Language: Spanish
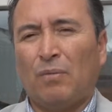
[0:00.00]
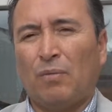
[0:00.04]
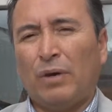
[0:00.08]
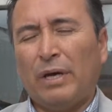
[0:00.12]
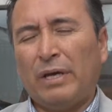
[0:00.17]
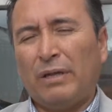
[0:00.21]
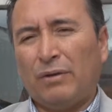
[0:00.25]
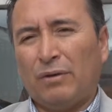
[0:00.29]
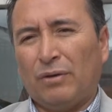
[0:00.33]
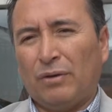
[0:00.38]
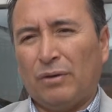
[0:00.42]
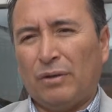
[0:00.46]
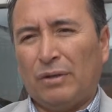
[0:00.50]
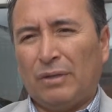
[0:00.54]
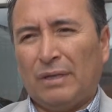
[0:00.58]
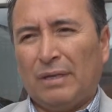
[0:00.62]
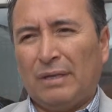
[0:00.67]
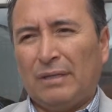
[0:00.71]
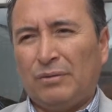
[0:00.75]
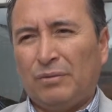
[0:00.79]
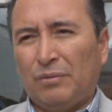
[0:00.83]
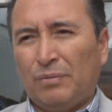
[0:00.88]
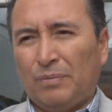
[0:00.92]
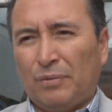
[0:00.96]
Bueno,
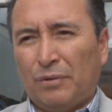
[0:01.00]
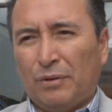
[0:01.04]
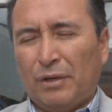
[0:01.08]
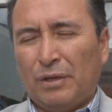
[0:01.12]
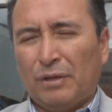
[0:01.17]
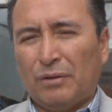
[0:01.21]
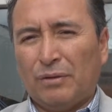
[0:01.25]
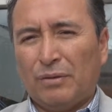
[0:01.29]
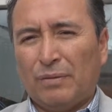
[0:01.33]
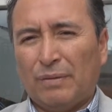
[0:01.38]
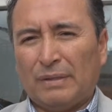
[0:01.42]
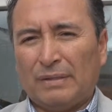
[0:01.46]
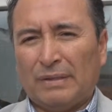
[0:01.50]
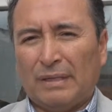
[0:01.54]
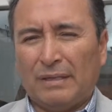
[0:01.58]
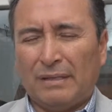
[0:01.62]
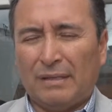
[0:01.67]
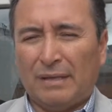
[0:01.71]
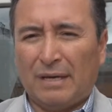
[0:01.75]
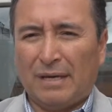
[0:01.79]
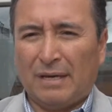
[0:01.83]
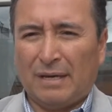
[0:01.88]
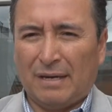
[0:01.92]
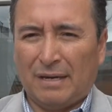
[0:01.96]
es un proyecto
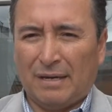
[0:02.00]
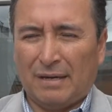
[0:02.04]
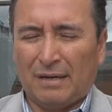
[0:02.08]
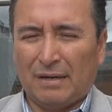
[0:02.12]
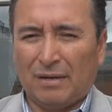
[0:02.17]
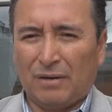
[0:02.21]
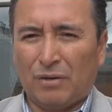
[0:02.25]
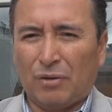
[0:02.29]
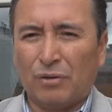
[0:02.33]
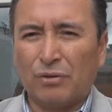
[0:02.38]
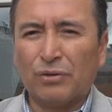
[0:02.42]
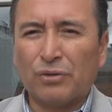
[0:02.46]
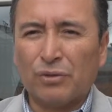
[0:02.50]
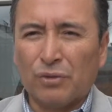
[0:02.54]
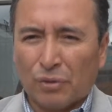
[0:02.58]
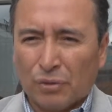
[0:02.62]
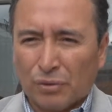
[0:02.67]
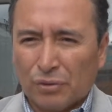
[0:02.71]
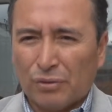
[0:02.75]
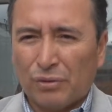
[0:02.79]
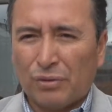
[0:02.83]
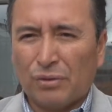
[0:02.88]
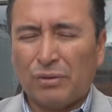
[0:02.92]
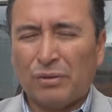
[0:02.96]
bastante
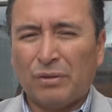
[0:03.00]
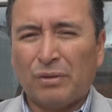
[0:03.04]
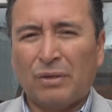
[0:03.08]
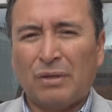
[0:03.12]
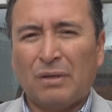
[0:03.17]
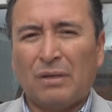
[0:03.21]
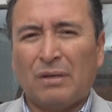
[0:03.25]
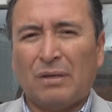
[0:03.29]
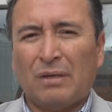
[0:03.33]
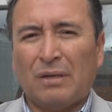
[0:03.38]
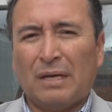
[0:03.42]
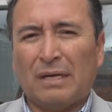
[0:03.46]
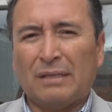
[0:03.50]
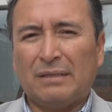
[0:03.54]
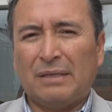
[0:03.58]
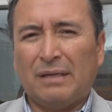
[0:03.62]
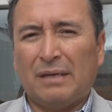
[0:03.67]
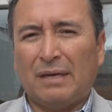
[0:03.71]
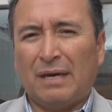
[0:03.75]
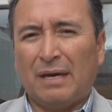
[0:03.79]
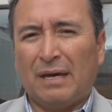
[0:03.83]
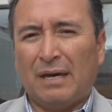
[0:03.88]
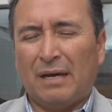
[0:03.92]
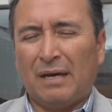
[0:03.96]
costoso,
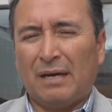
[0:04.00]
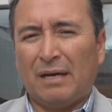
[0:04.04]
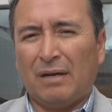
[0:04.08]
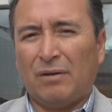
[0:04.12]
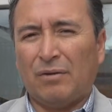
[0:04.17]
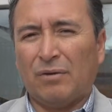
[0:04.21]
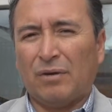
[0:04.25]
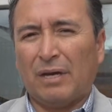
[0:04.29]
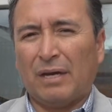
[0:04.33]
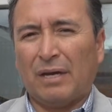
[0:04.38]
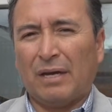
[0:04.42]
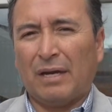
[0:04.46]
así que lo